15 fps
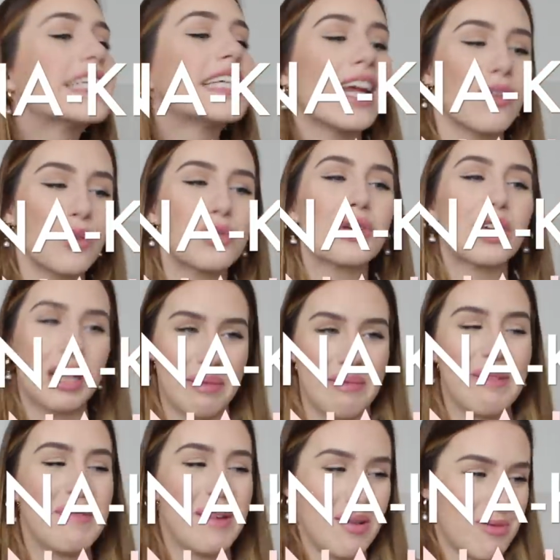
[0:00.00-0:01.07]
quelques trucs
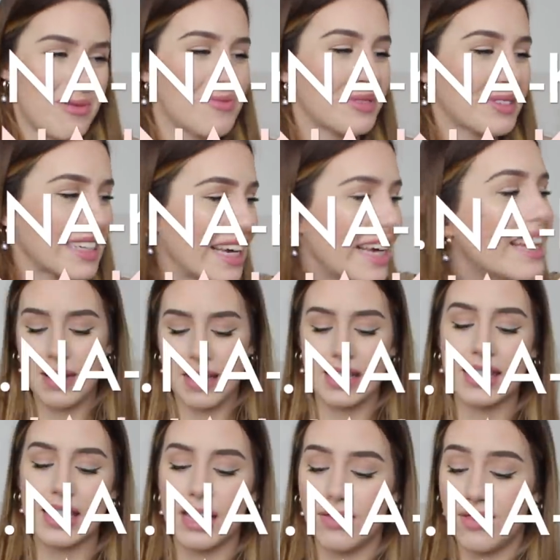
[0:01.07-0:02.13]
quand même à vous montrer. Bah,
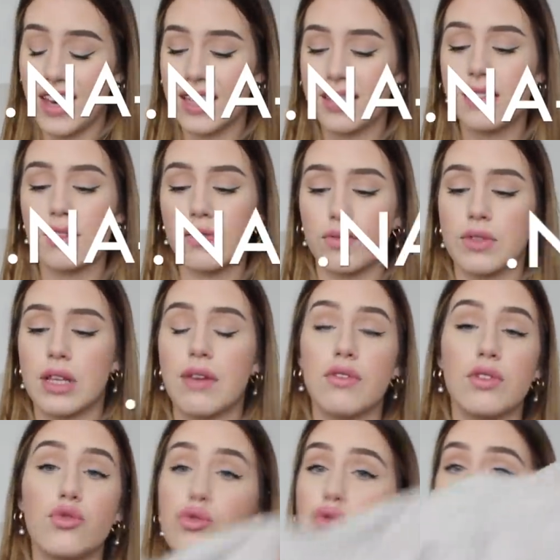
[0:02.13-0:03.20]
c'est cette veste, vous
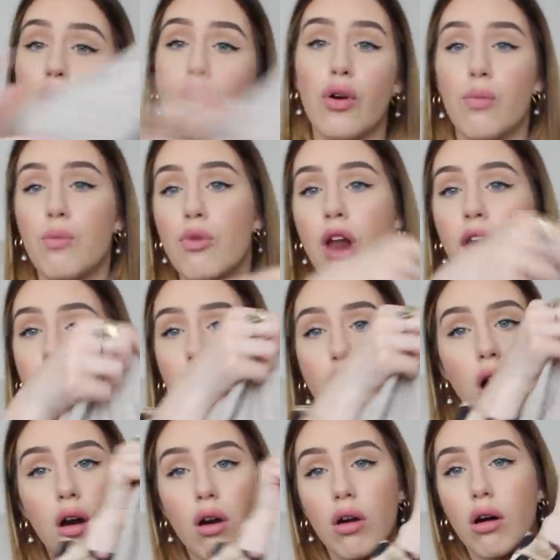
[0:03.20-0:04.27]
avez dû euh, me la
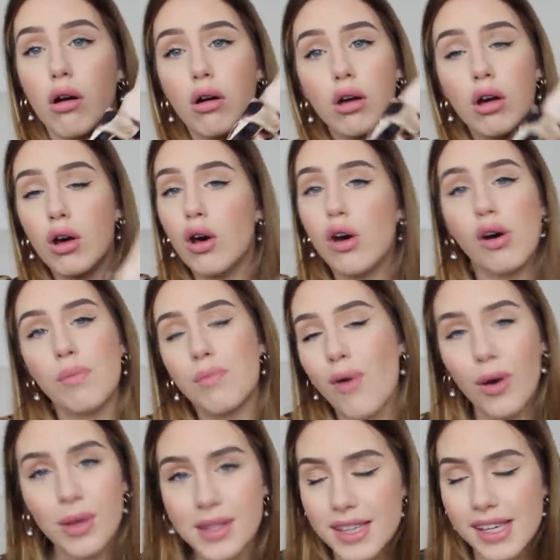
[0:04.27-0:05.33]
voir
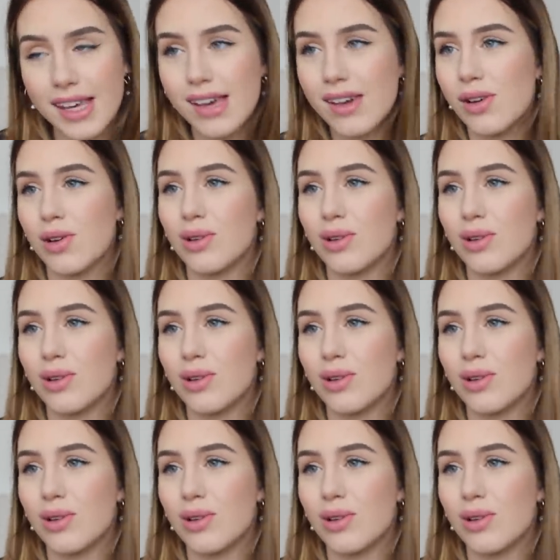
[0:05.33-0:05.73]
portée